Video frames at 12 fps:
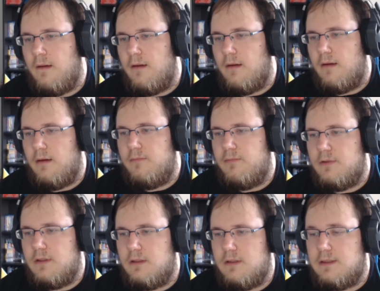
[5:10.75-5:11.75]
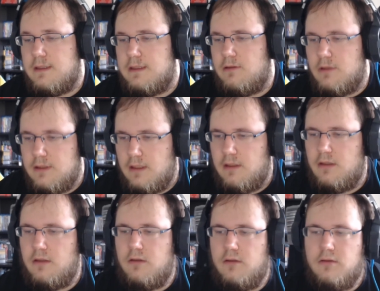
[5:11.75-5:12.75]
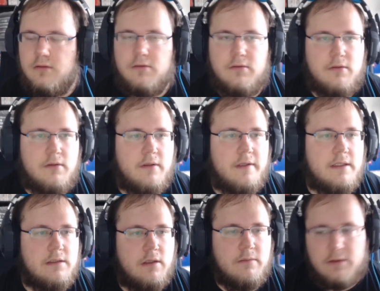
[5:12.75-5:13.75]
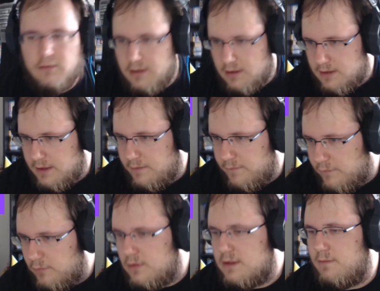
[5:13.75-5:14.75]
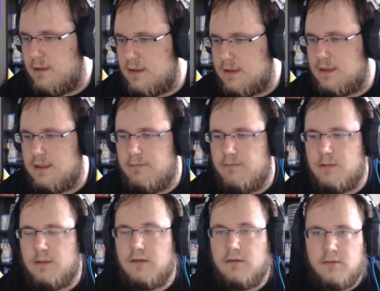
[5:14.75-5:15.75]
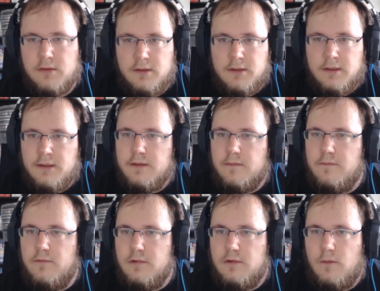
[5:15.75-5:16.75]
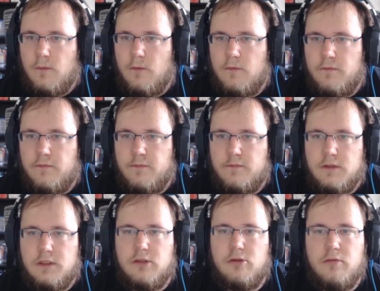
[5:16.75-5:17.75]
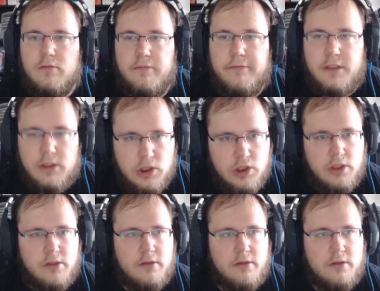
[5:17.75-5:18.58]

Ab Sonntag also am Sonntag, den 25.07., wird auf Twitch